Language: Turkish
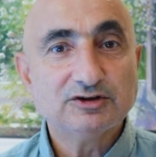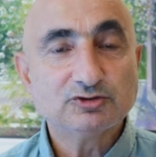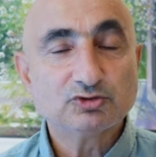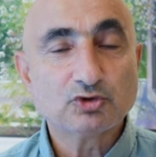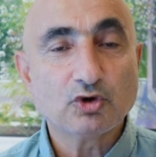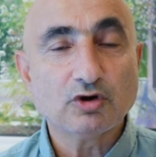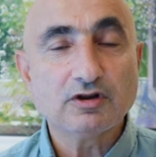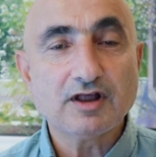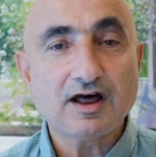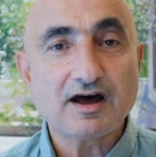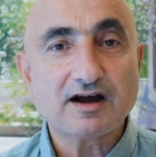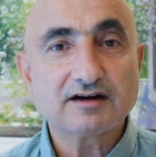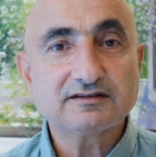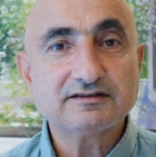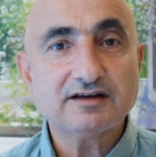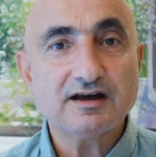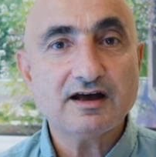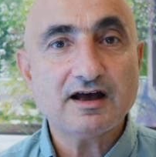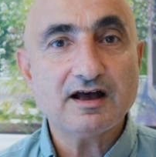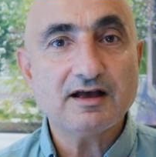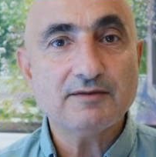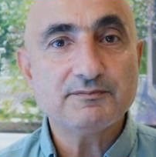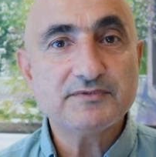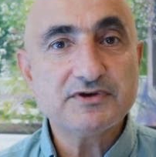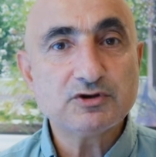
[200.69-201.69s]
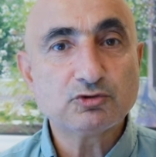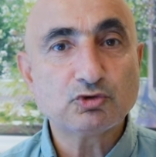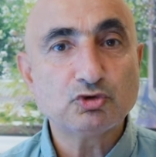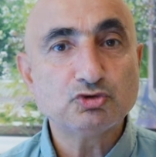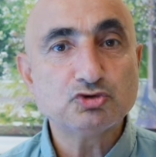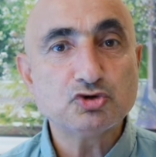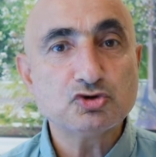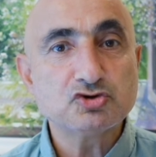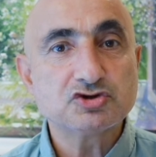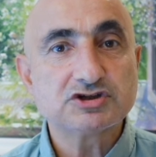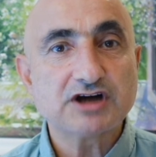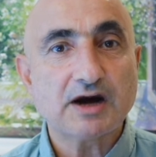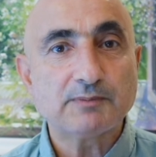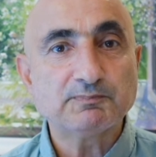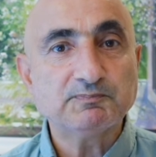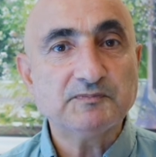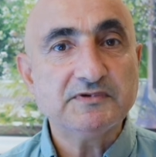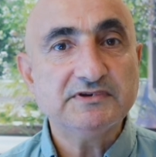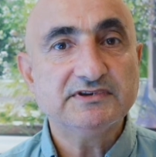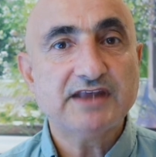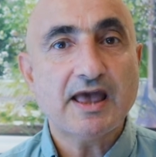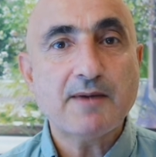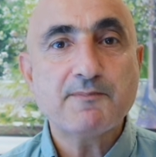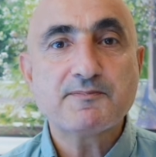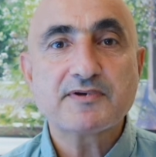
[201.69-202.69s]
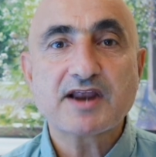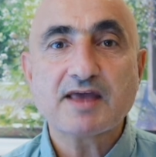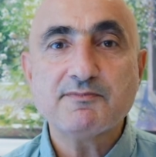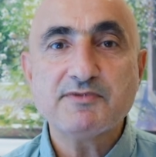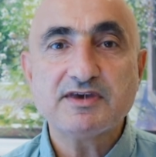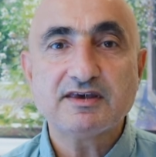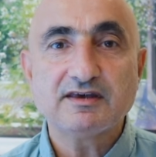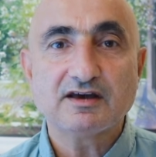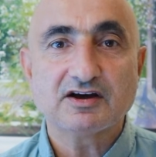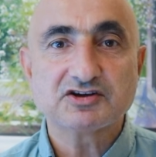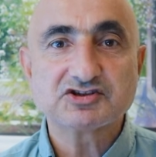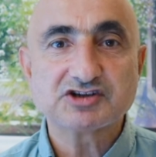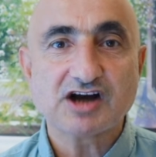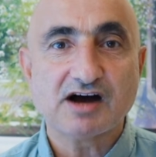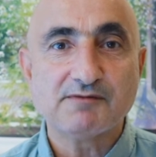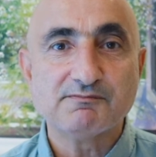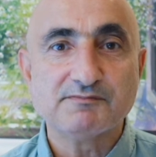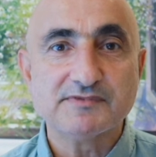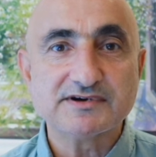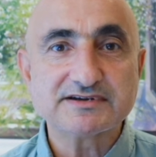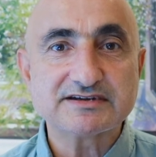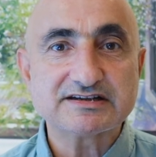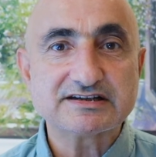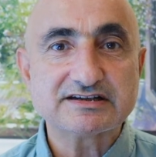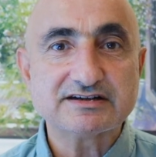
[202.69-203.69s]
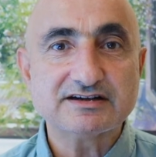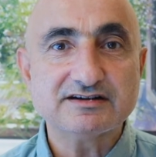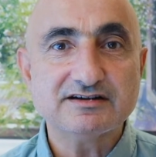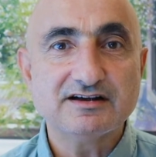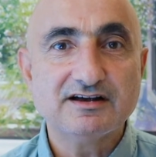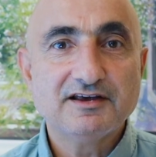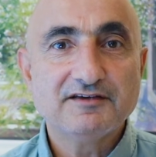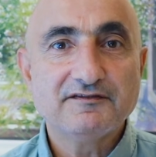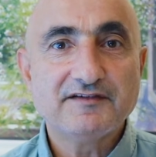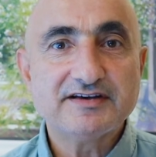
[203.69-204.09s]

Dolarda bir küçük çaplı depremin yaşanması